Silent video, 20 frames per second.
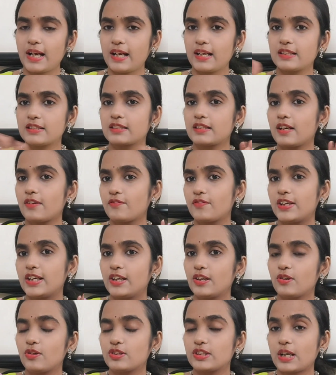आज का
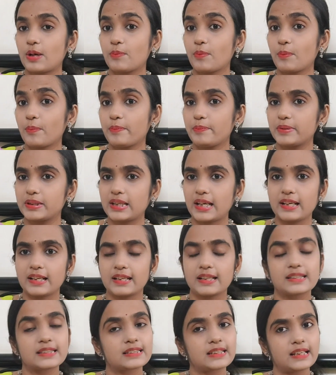वीडियो जहाँ पर मैं बताया
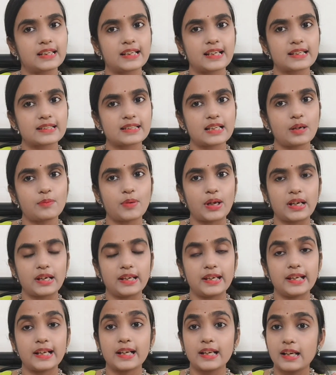किस तरीके से आप
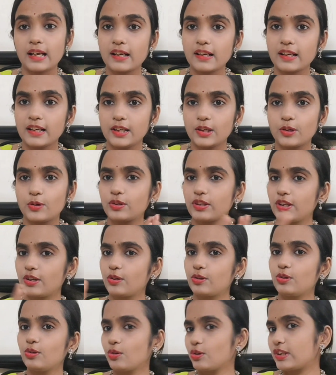एक अनारकली कुर्ती
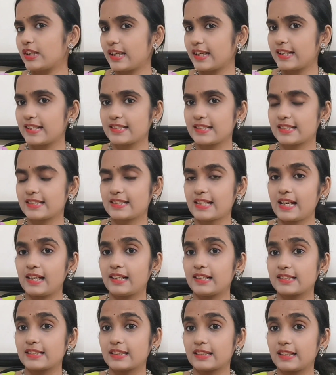को दो तरीके से स्टाइल
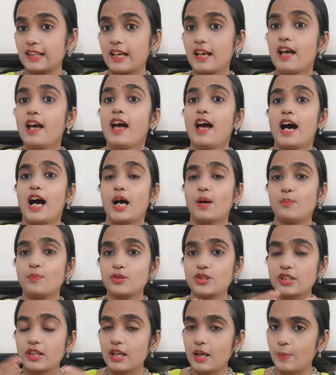कर सकते हैं आप
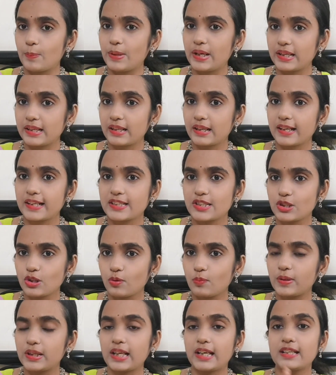मुझे कमेंट करके
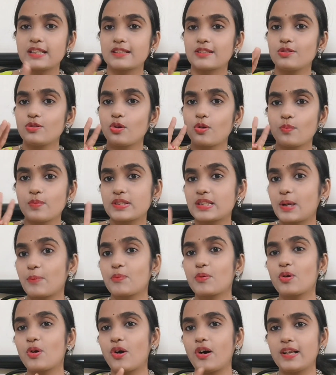ज़रूर बताइए इस दोनों में से
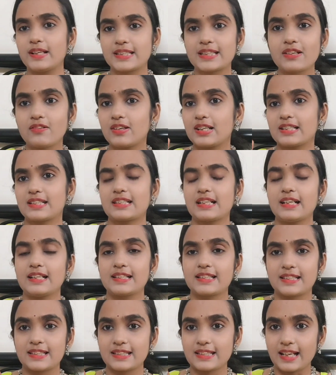आपको कौन सा वाला
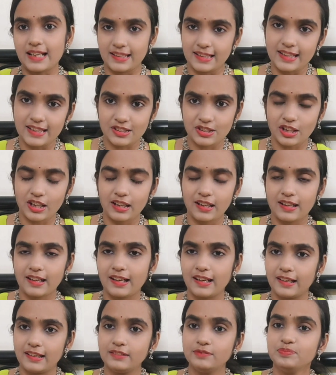स्टाइल ज़्यादा अच्छा लगा
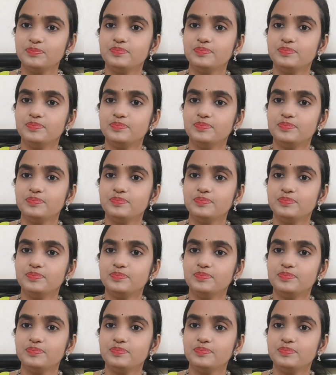है